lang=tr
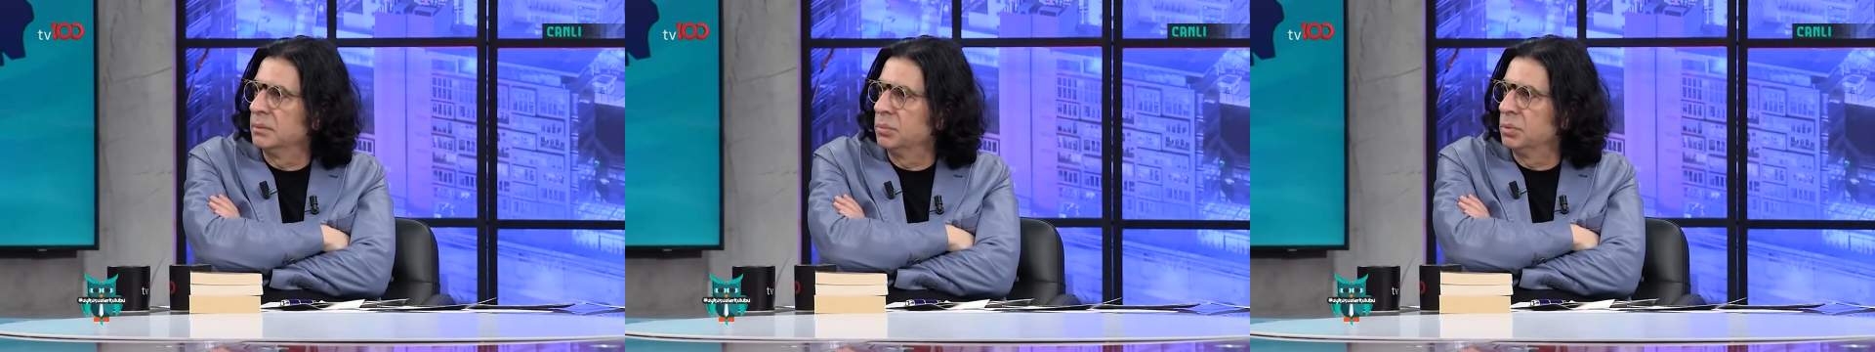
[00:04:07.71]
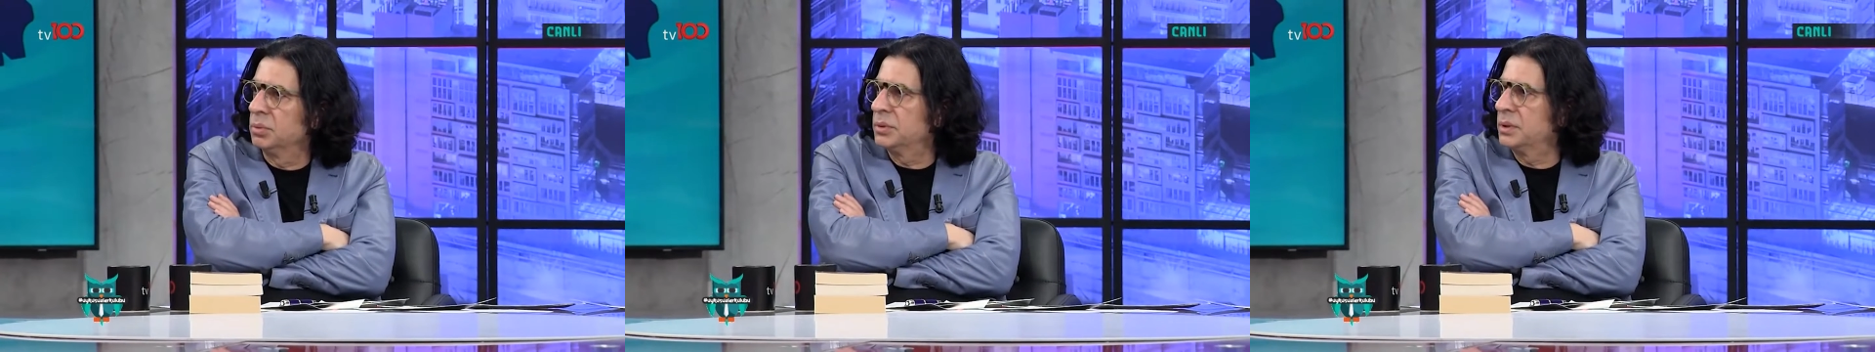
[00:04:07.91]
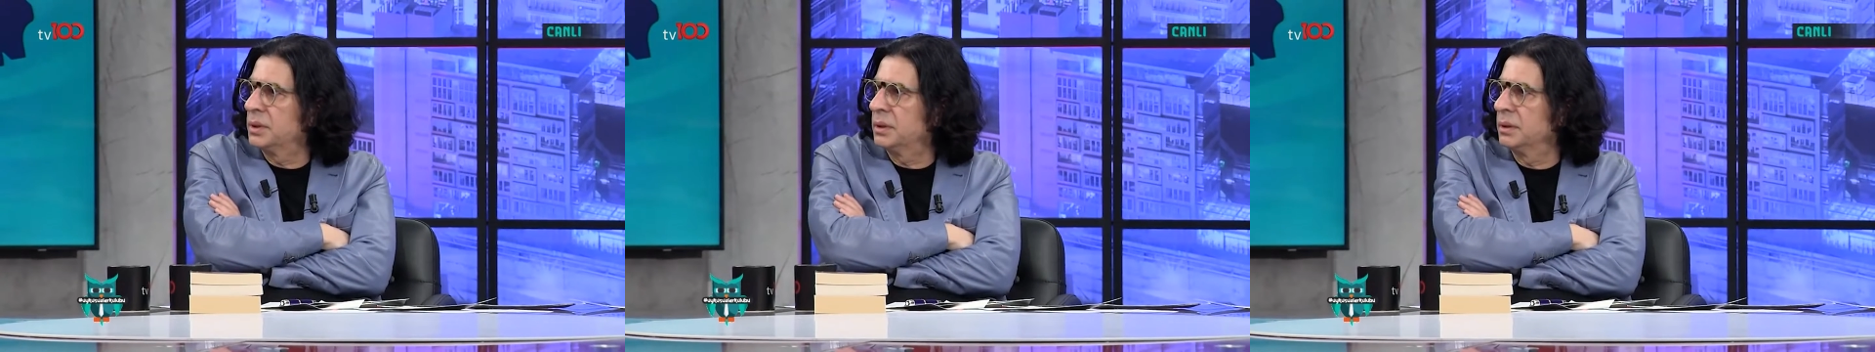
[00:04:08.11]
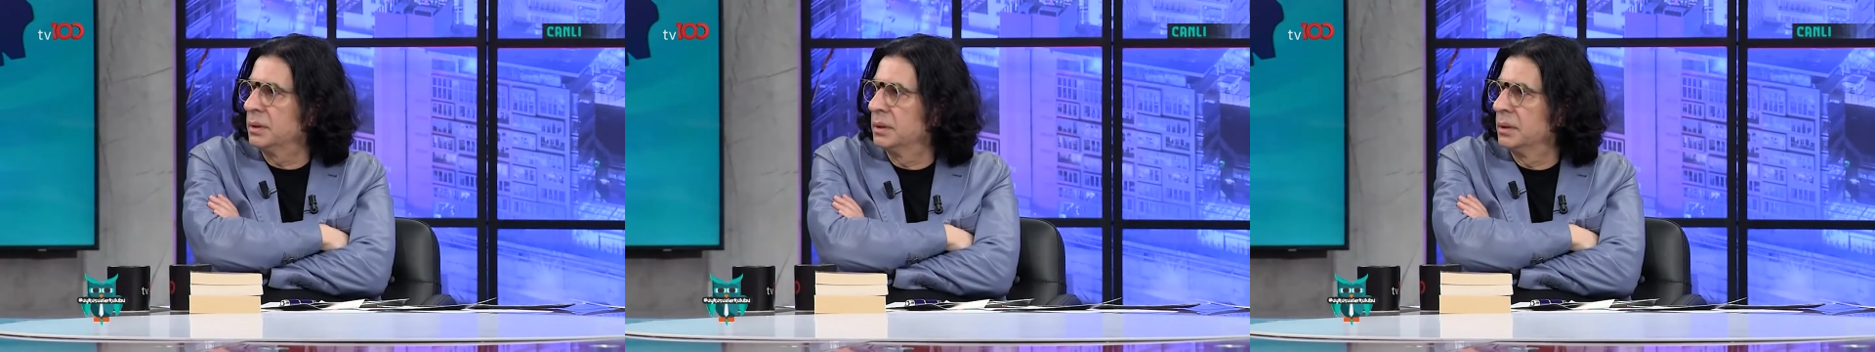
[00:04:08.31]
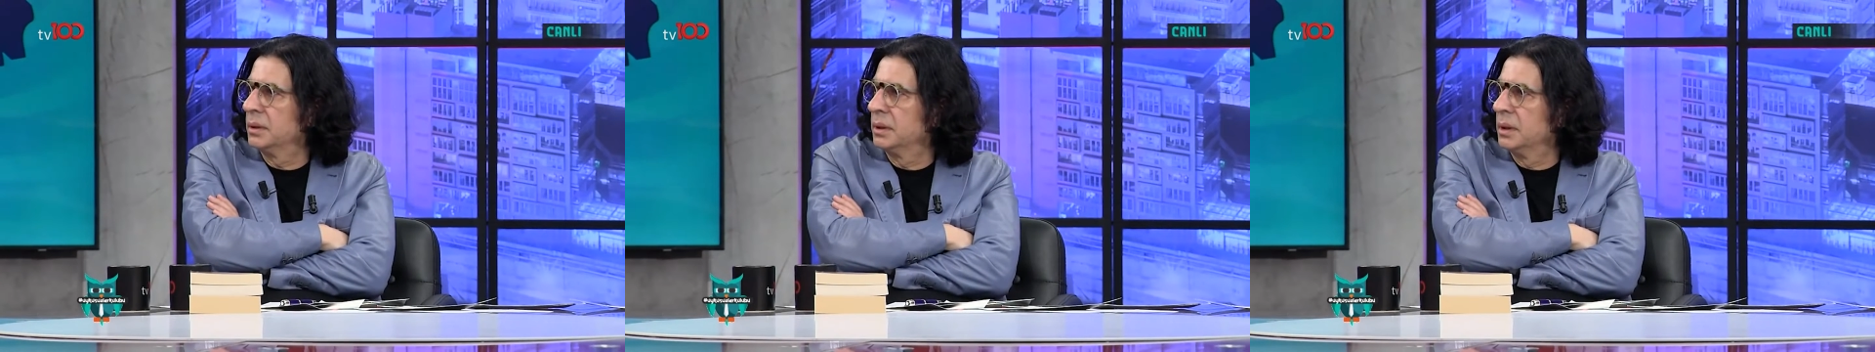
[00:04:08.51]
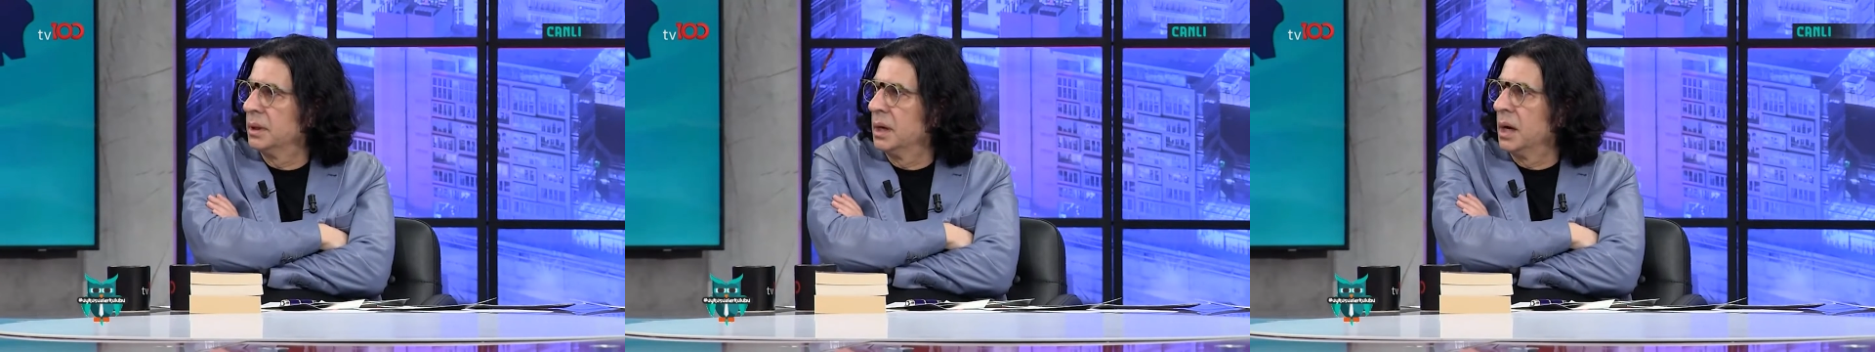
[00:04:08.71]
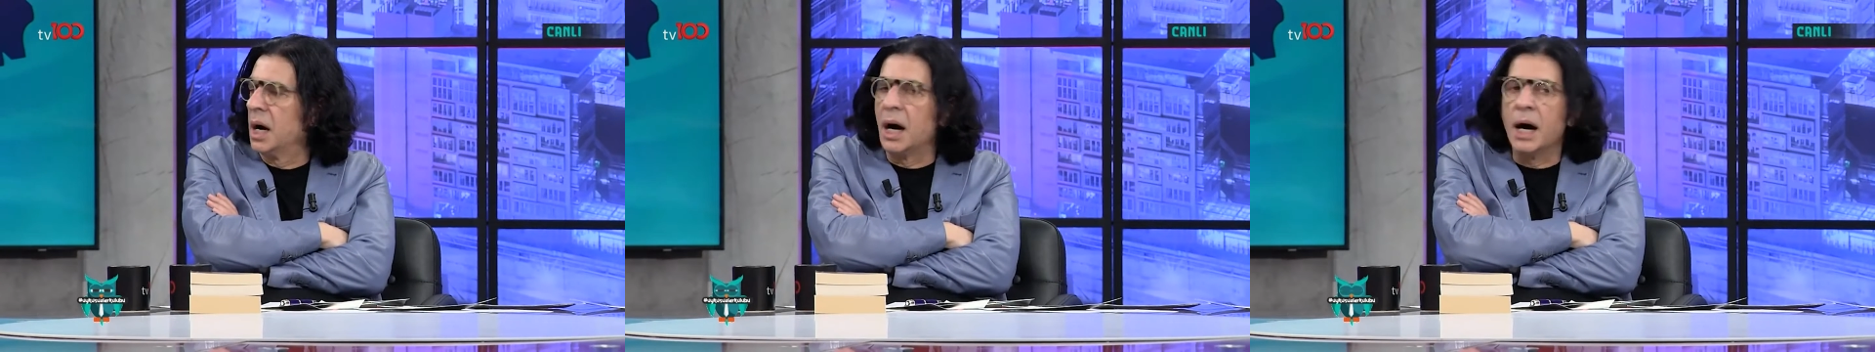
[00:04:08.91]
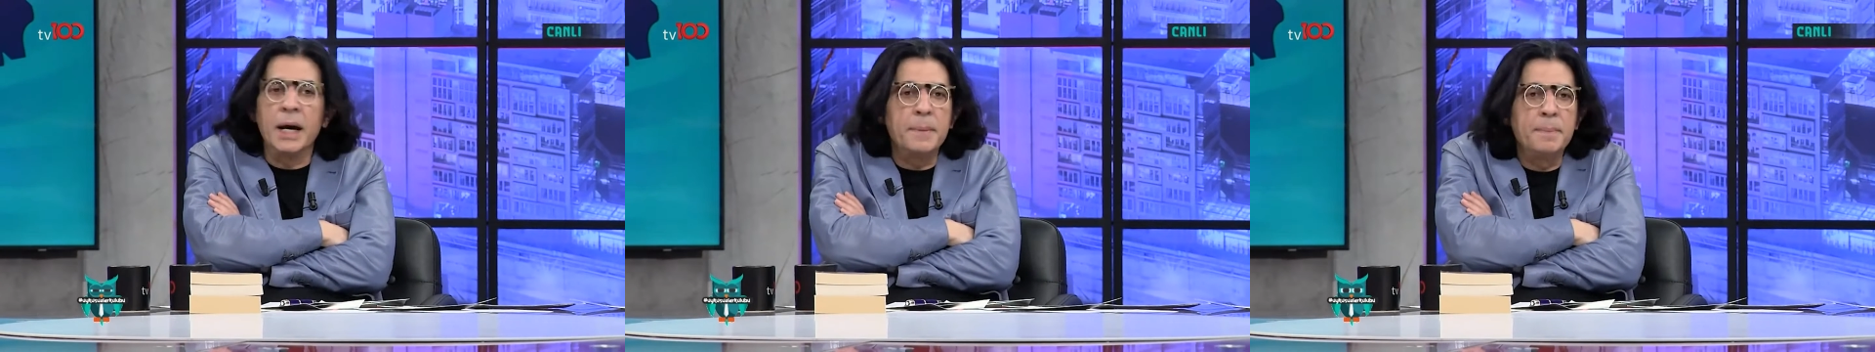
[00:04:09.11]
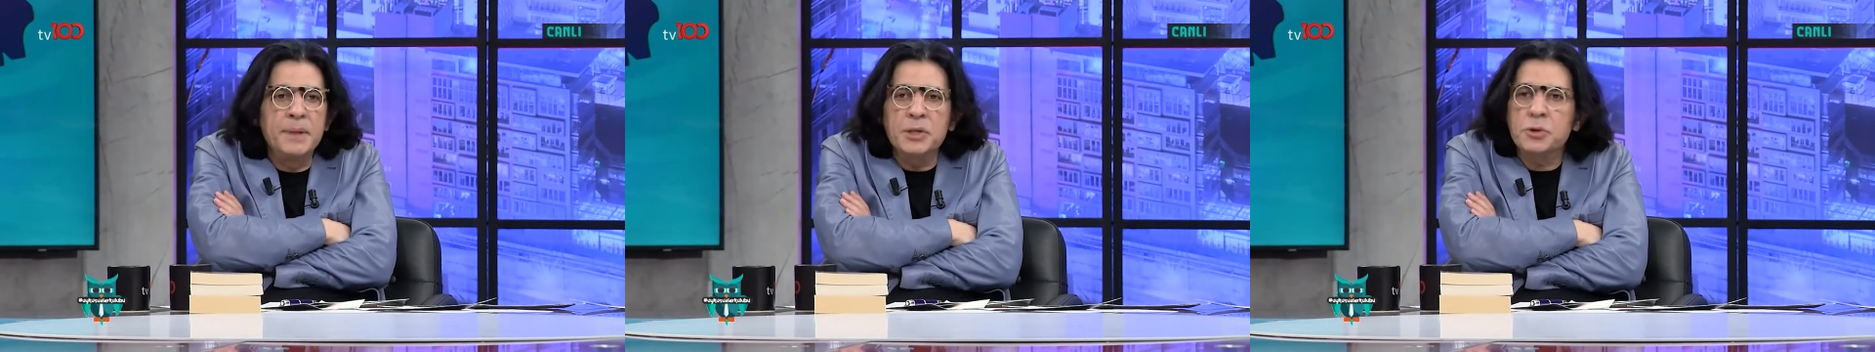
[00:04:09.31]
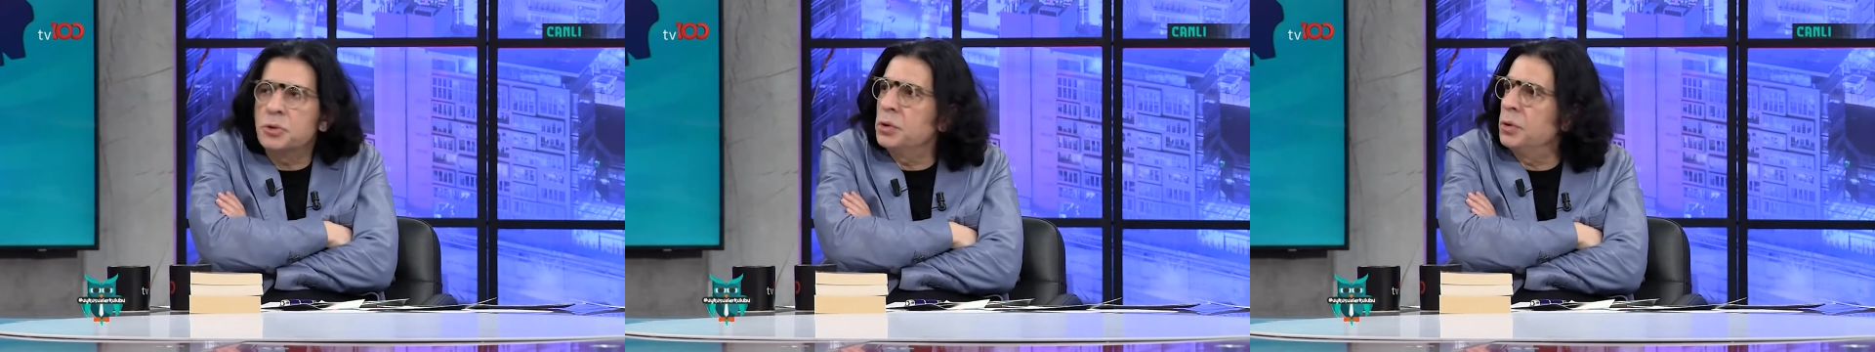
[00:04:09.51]
Ama bu yok. Ama yok değil mi? Hayır
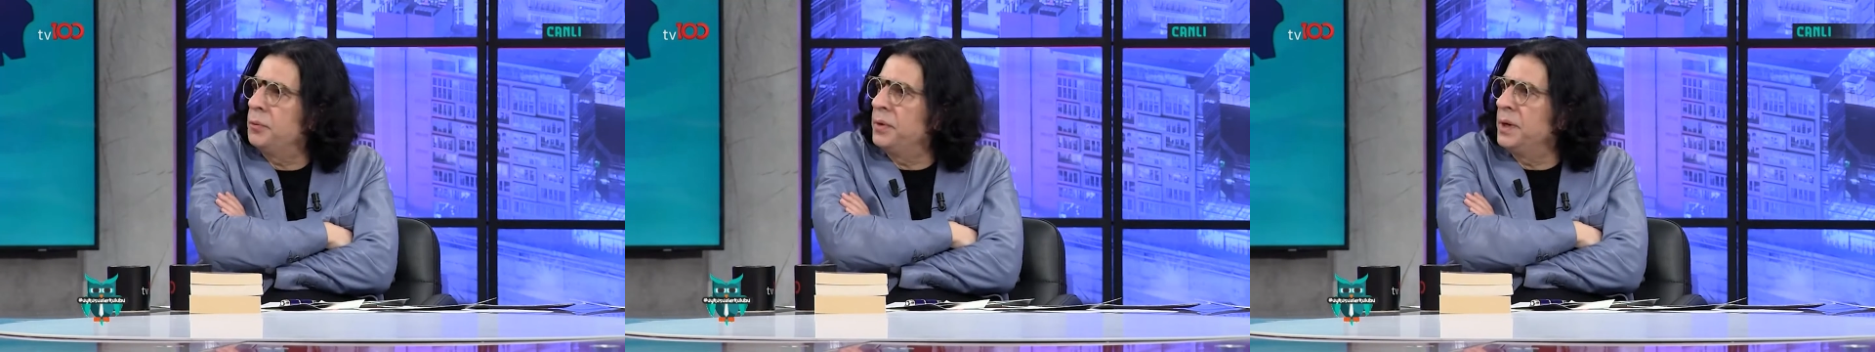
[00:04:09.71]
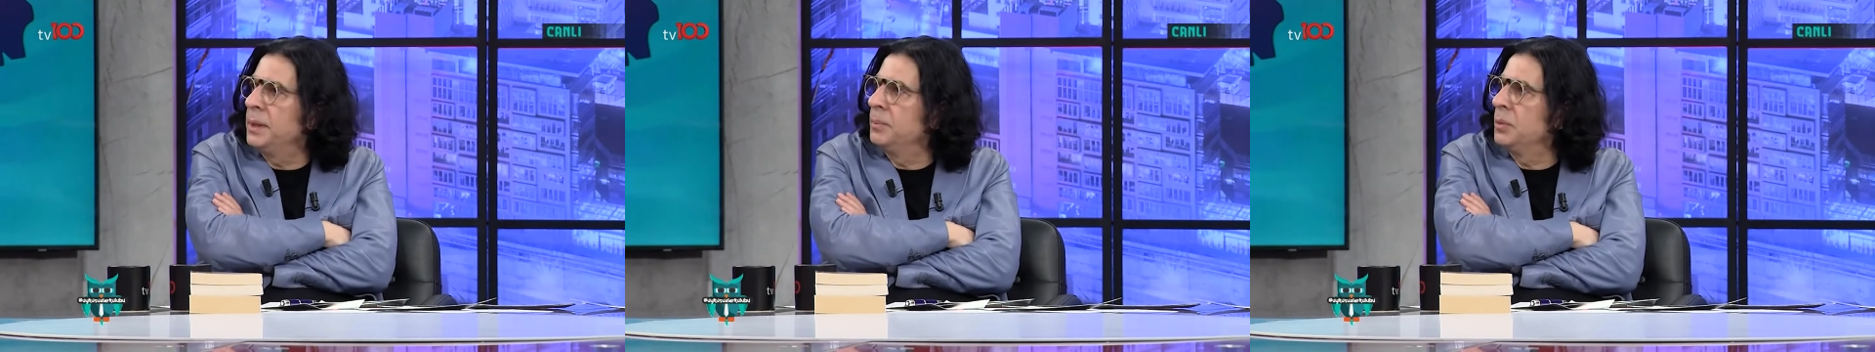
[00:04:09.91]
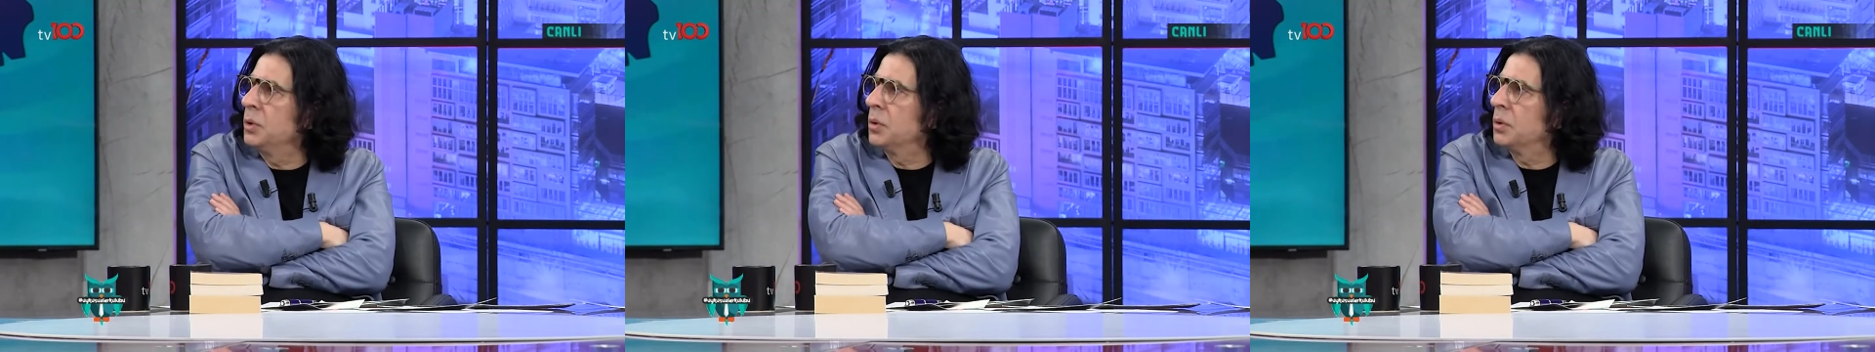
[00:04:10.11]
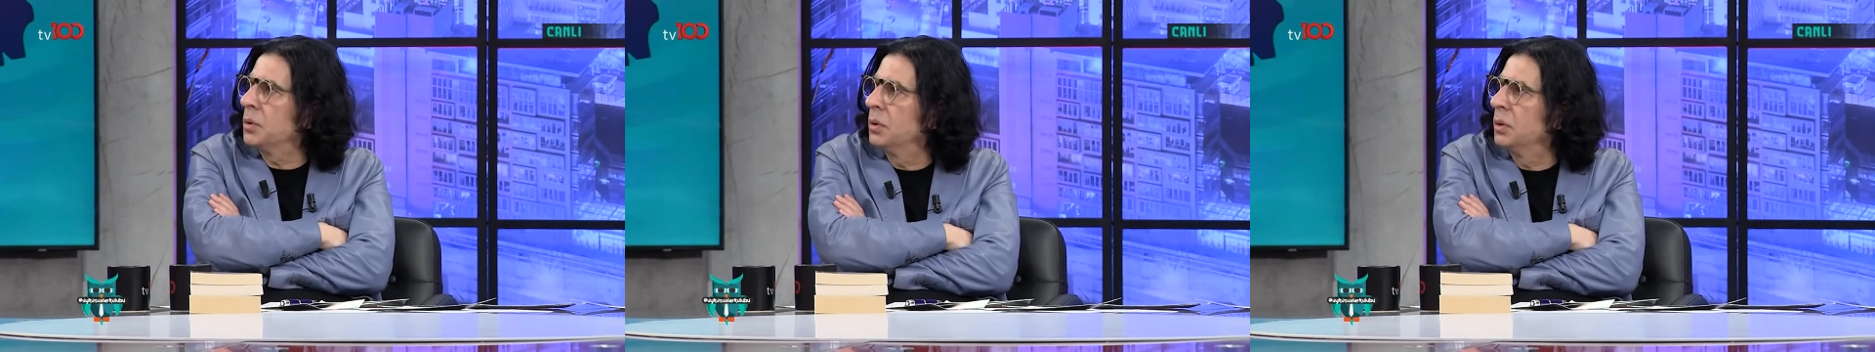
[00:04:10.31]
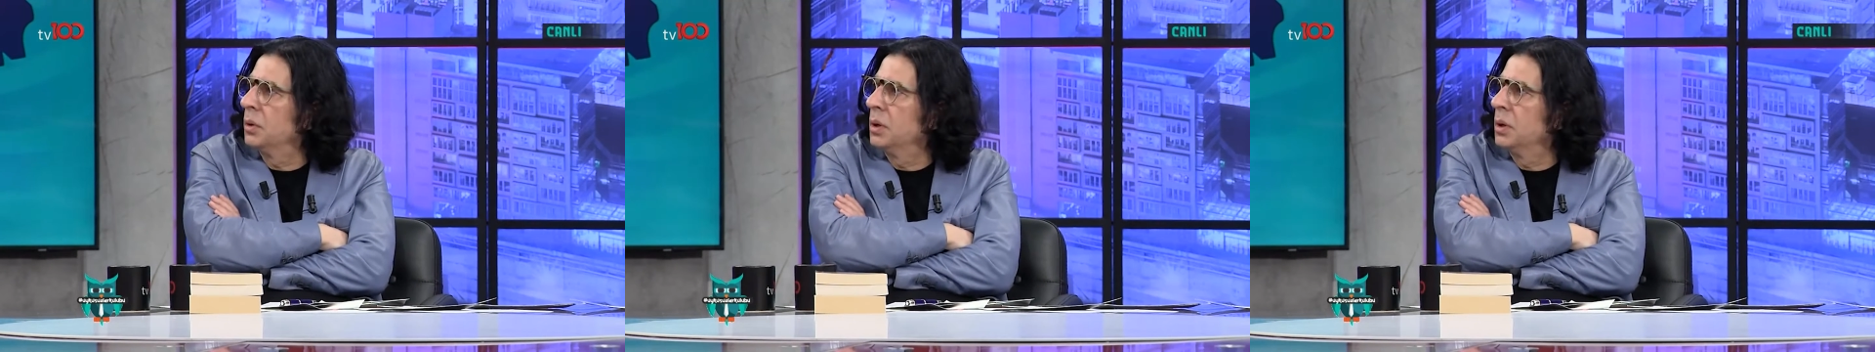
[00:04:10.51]
bir sürü film yok.